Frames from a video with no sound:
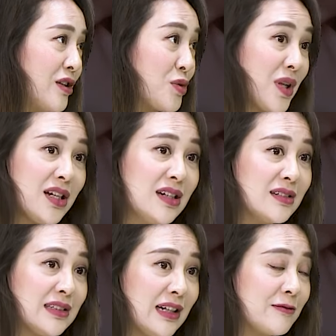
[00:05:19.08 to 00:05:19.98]
chúng ta
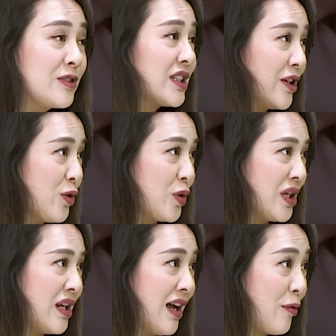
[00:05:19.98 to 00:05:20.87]
đang, đang vừa trao đổi
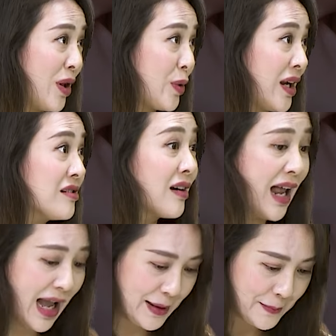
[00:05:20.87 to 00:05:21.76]
thì đang hoàn toàn ngược
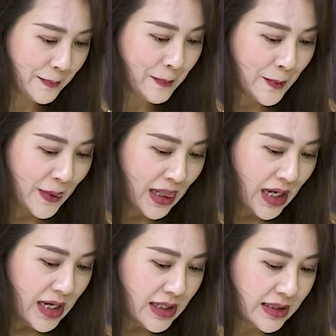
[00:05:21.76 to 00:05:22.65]
lại.
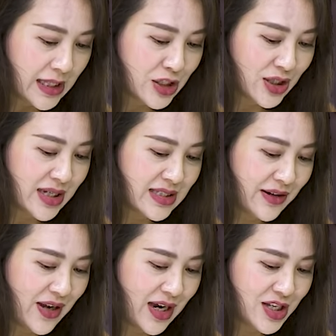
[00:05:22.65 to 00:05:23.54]
Thực tế cho thấy
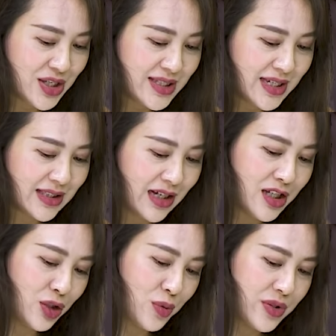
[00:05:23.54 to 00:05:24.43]
giá vàng SJC tăng
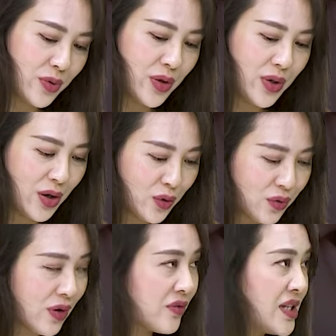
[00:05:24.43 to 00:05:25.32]
liên tục sau đấu thầu
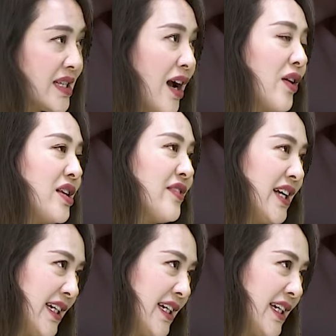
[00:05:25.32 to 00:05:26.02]
và vì sao lại như vậy?